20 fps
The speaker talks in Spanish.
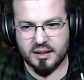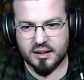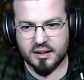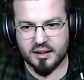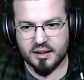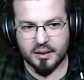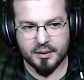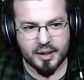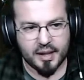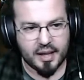
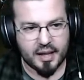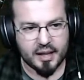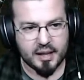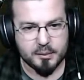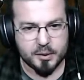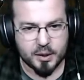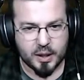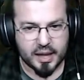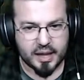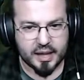A ver, ¿qué
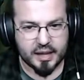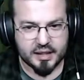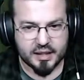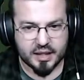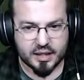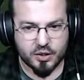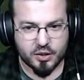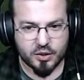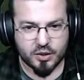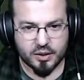hacemos aquí,
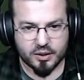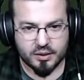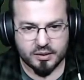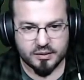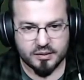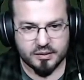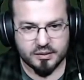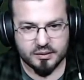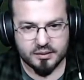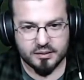señor?
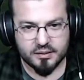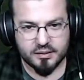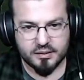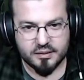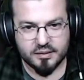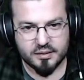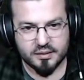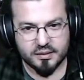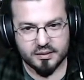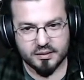
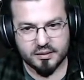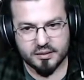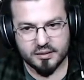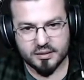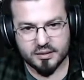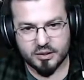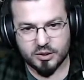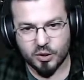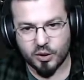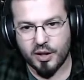
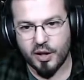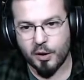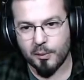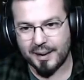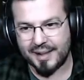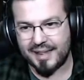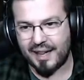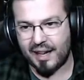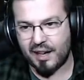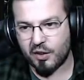Yo quiero
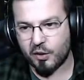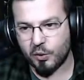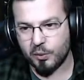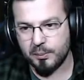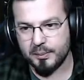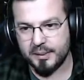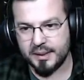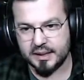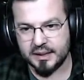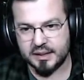matar
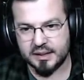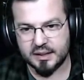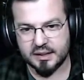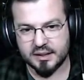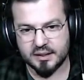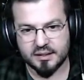zombies.